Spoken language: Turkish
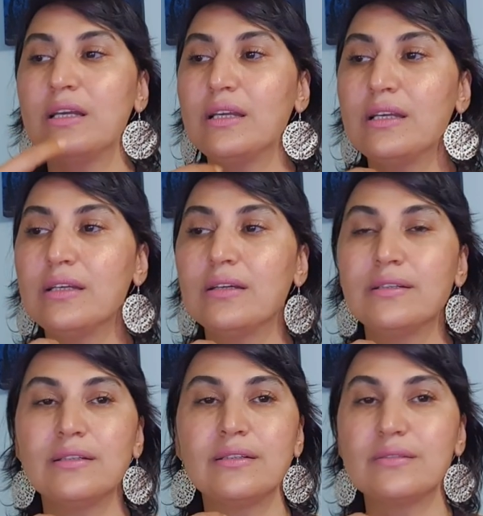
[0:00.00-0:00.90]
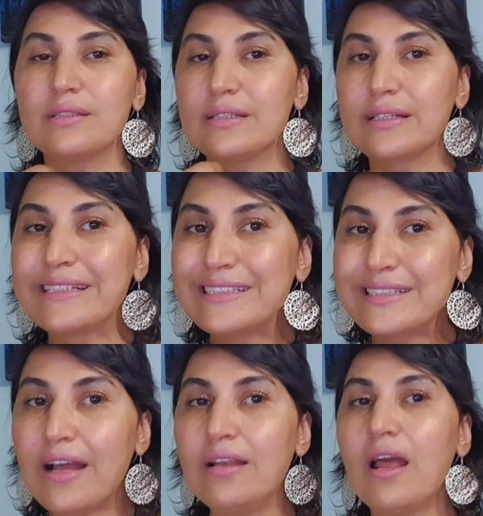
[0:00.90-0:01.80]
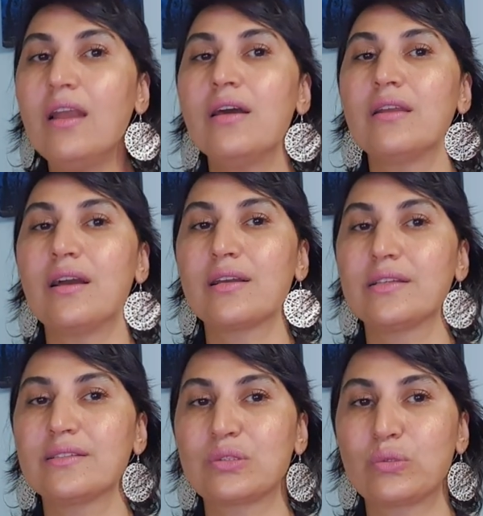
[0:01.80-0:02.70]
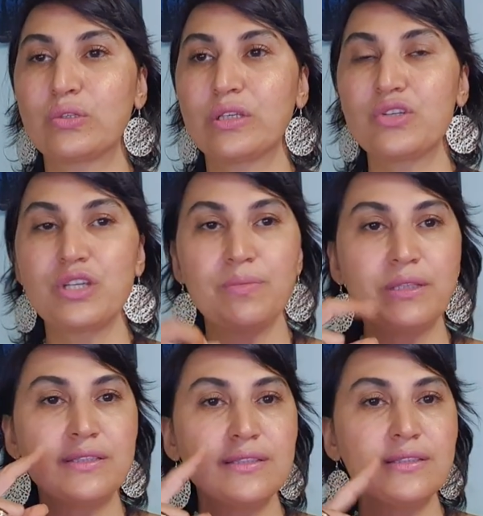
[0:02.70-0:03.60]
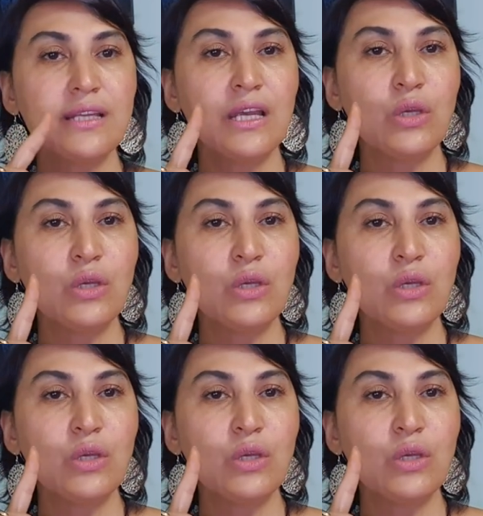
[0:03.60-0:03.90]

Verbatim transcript: E, kristallerle alakalı sorun yaşayabilirsiniz.